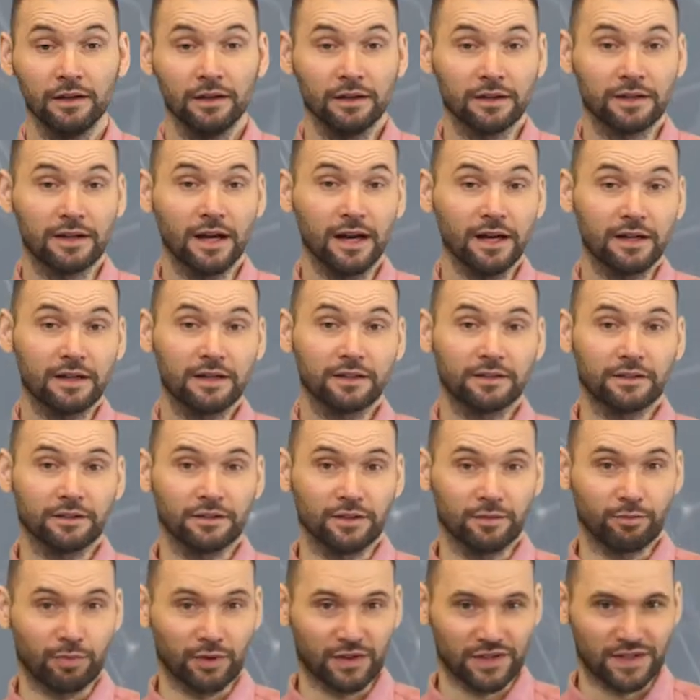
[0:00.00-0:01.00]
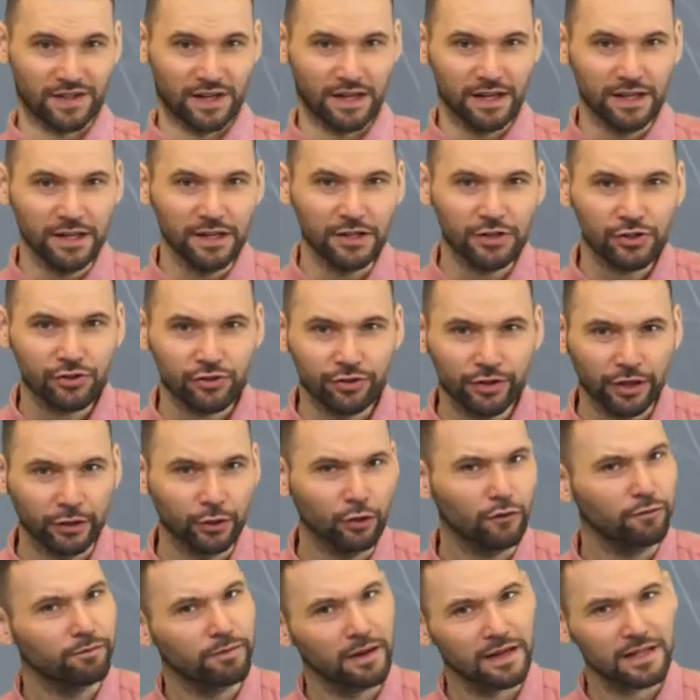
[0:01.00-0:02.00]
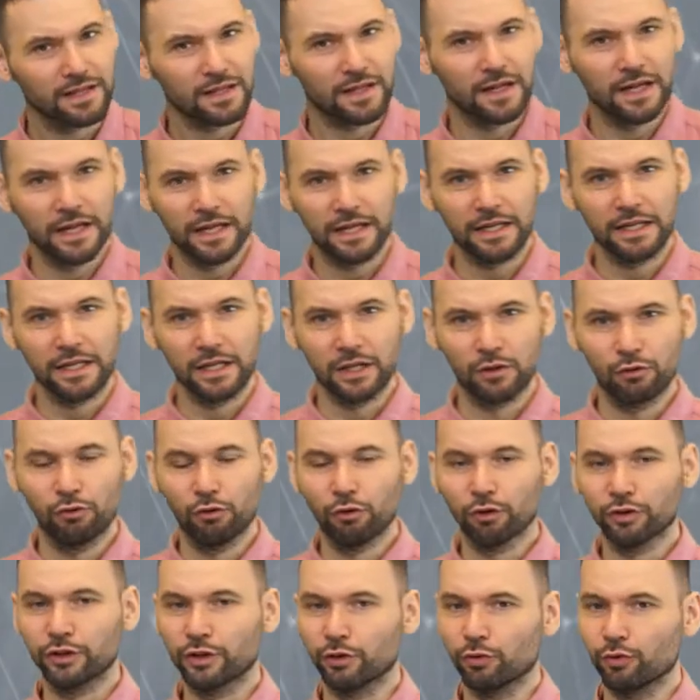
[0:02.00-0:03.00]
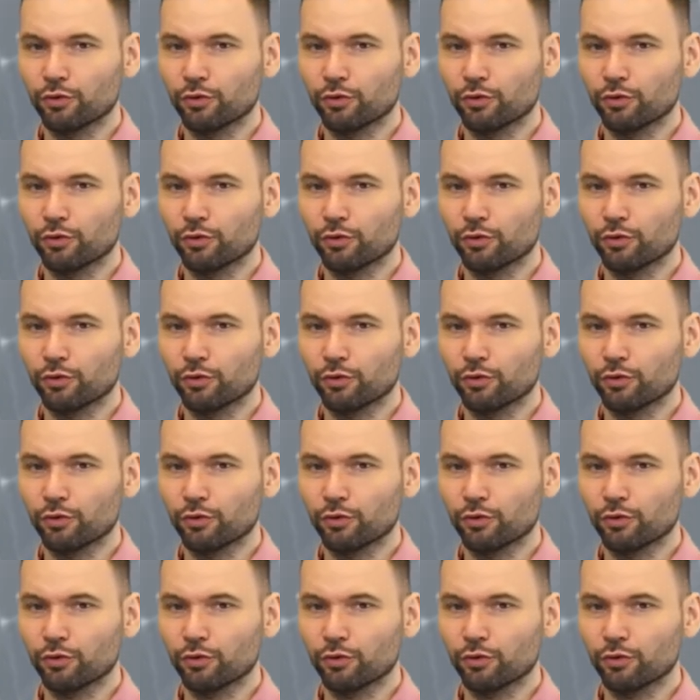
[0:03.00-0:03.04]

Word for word: Как это не прозаично, но в последние годы